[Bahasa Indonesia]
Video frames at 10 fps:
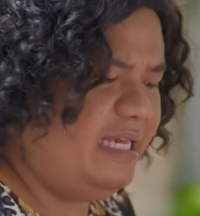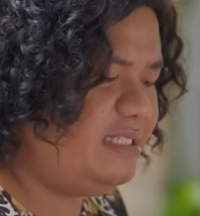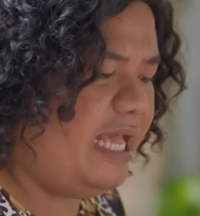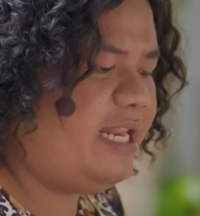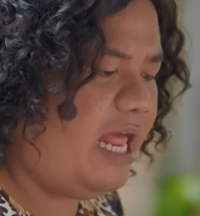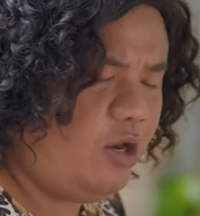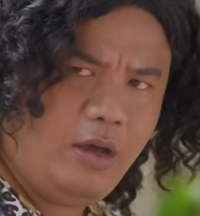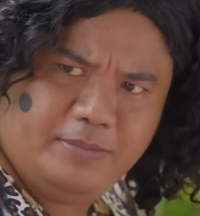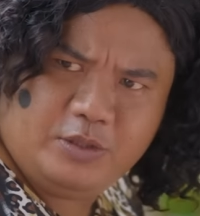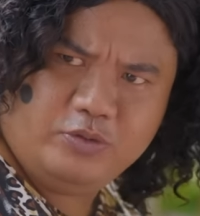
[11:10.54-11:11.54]
Is. Enak lo
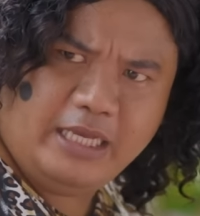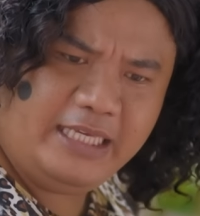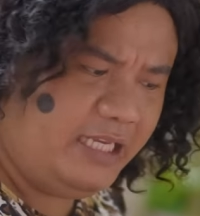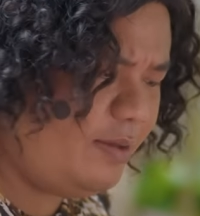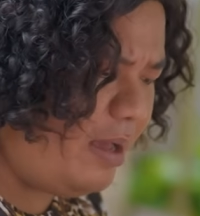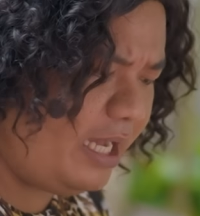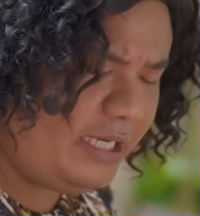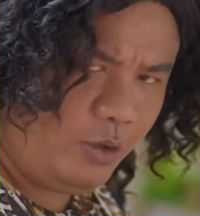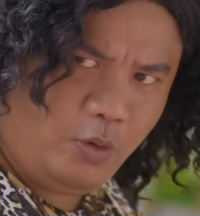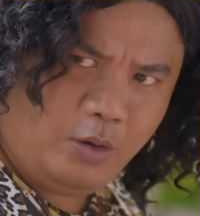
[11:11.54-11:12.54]
habis hujan gini
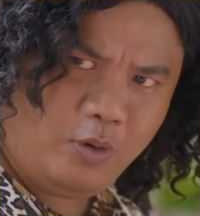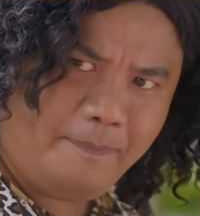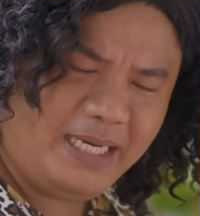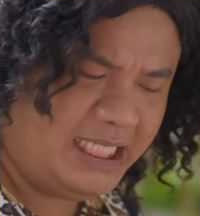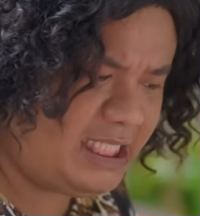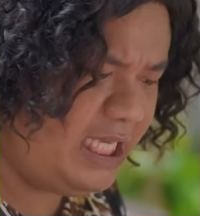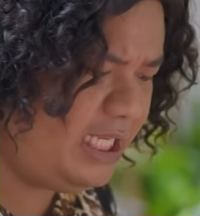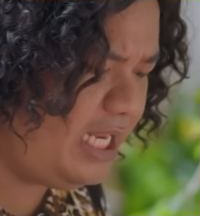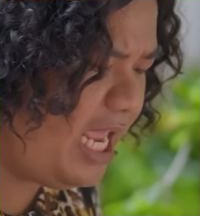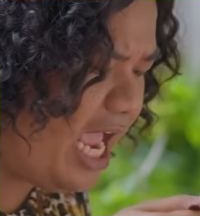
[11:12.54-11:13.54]
makannya kuah-kuah pedes
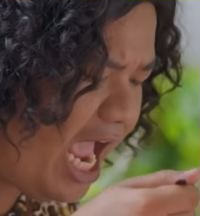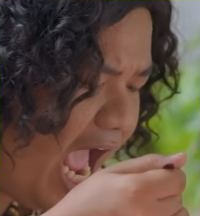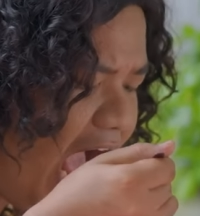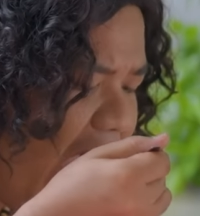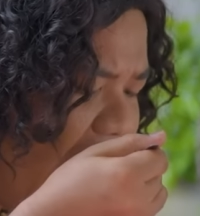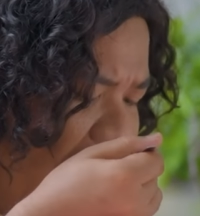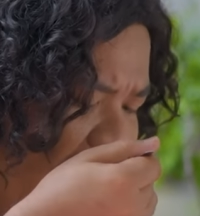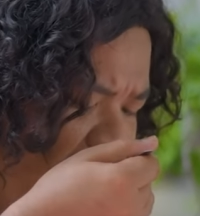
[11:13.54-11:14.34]
gini. Kayak